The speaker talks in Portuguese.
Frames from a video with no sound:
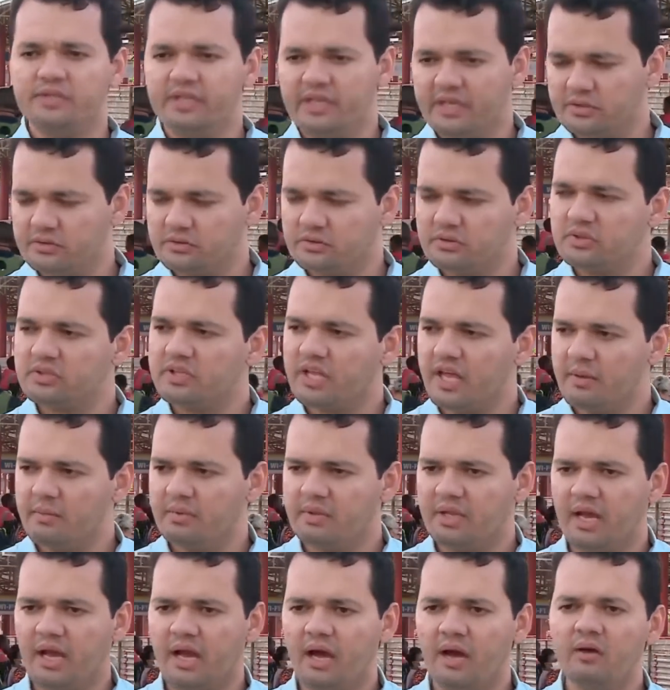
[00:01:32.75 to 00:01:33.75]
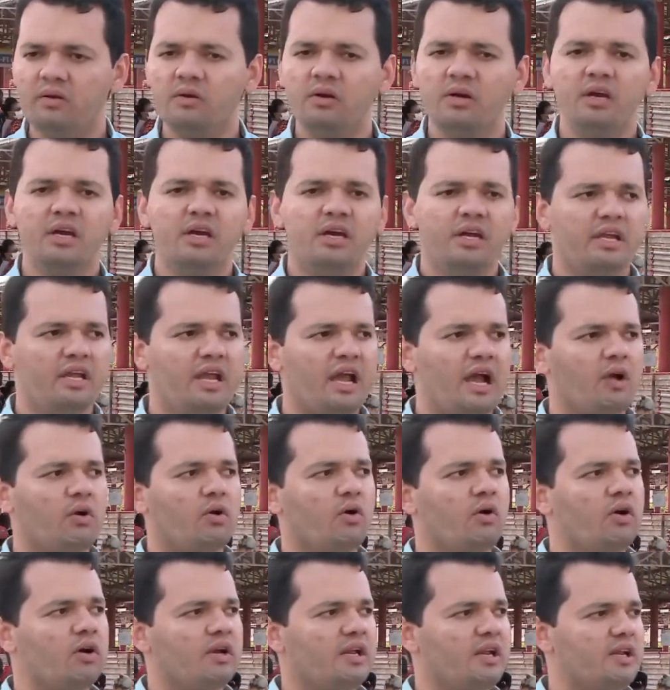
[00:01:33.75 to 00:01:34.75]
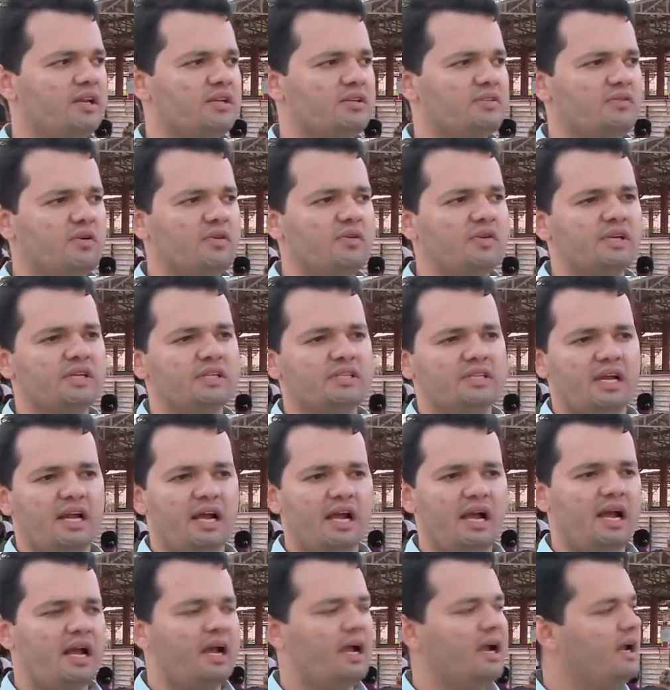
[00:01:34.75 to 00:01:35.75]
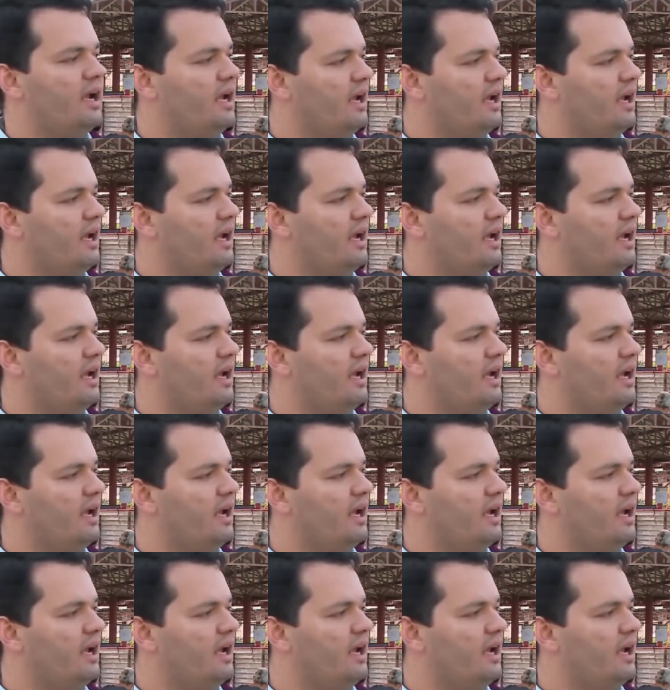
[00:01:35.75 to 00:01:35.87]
dentro do terminal e agora eles vão entrar